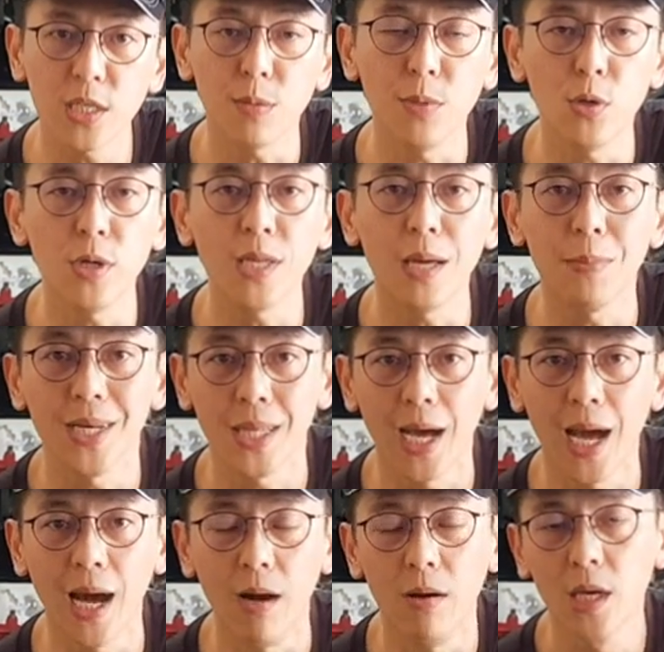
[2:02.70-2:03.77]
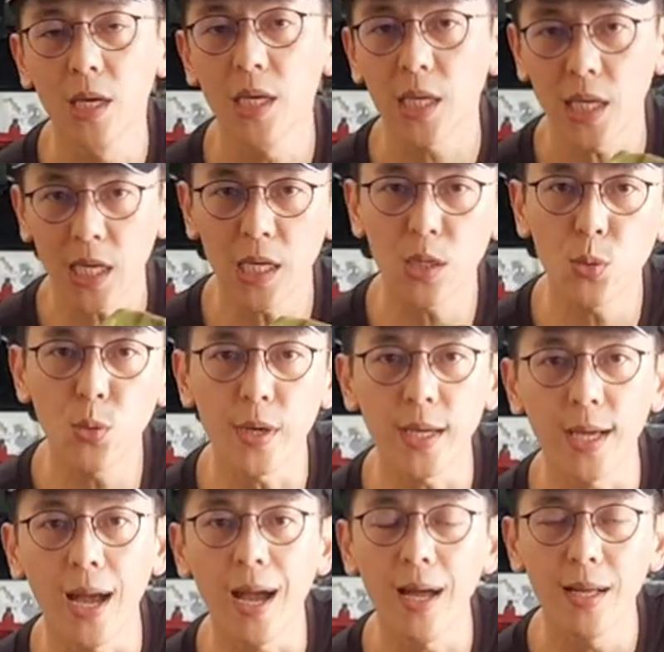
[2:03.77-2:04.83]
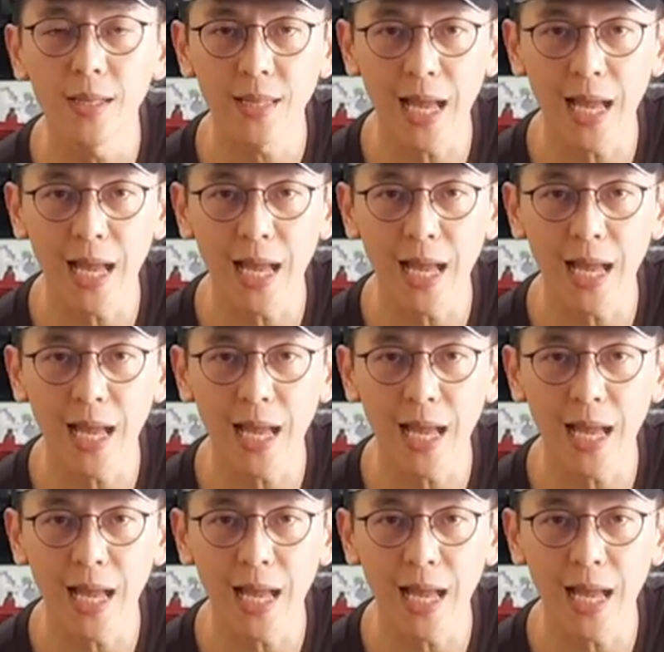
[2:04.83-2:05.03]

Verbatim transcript: 什么会那么的好？因为啊，